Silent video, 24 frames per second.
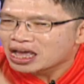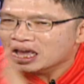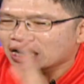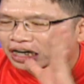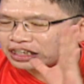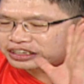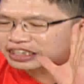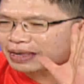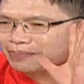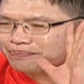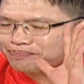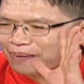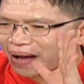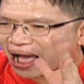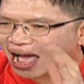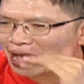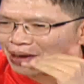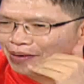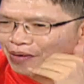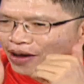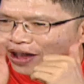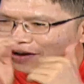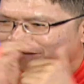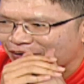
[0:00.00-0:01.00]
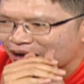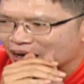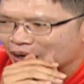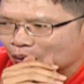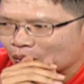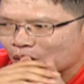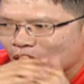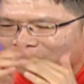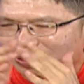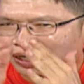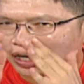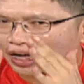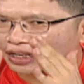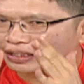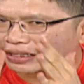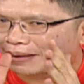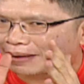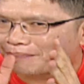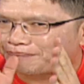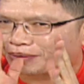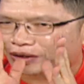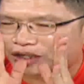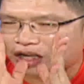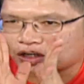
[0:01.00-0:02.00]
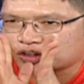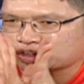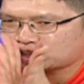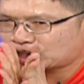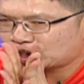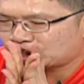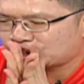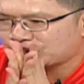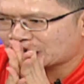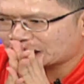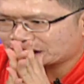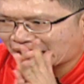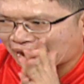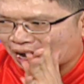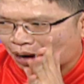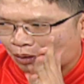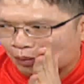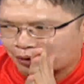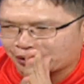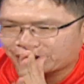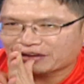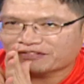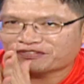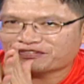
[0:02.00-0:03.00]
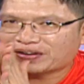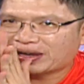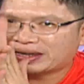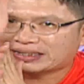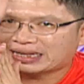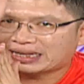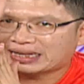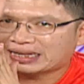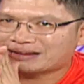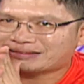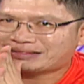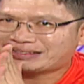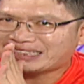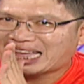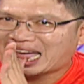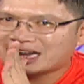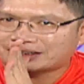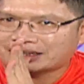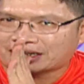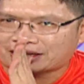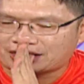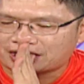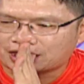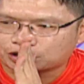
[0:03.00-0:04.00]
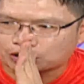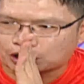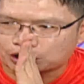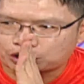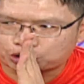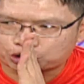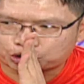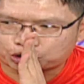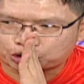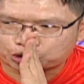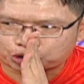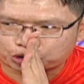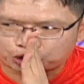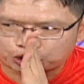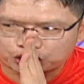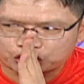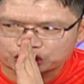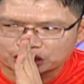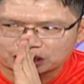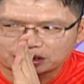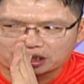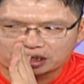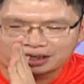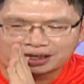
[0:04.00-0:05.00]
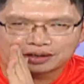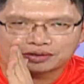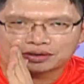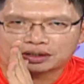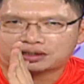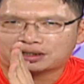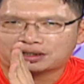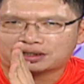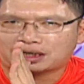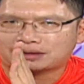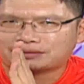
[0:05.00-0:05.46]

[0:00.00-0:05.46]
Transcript: 可是八月份，我个人比较倾向它会一个非常大的一个所谓区间的一个所谓